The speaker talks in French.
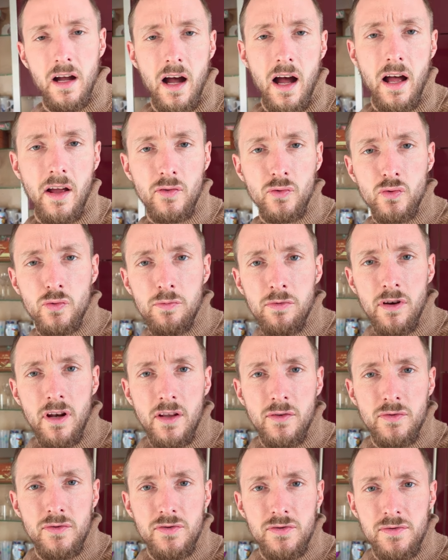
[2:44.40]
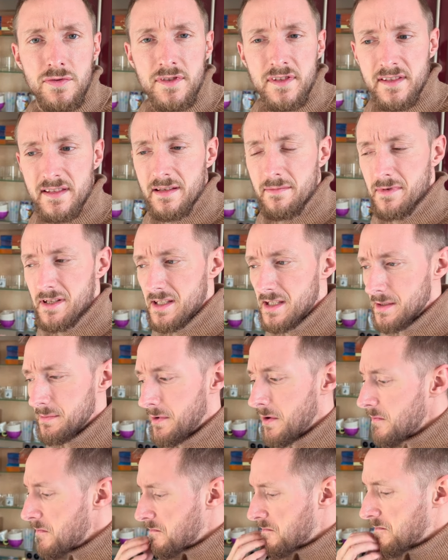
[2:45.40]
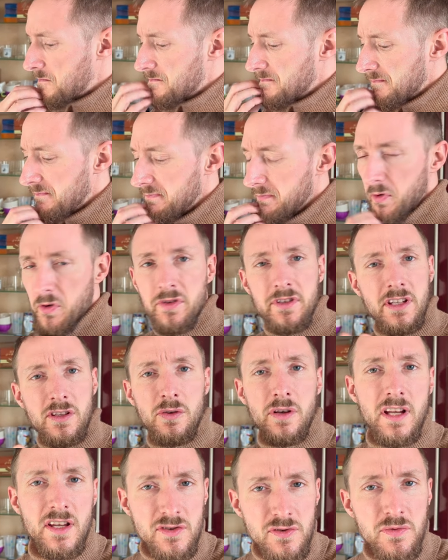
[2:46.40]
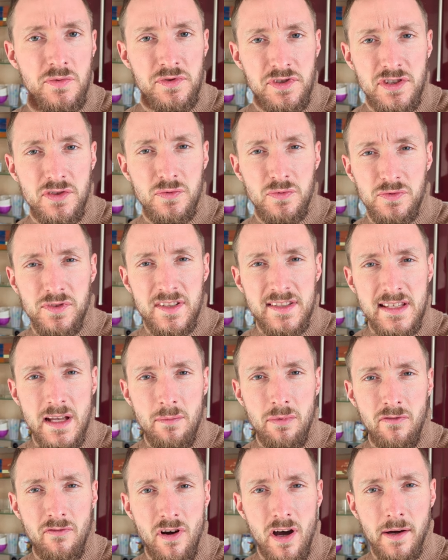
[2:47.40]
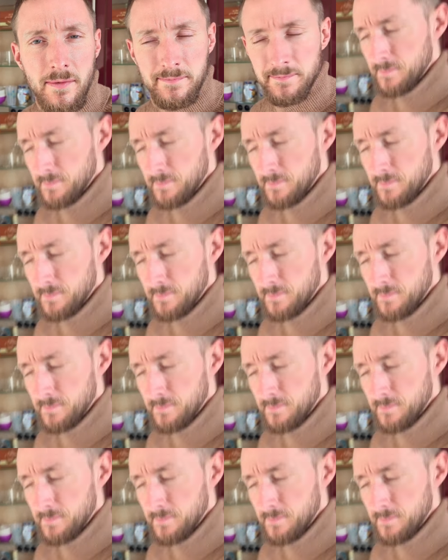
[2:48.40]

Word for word: un double là-dessus systématiquement. Donc, cette occasion aussi de goûter ça pour boire.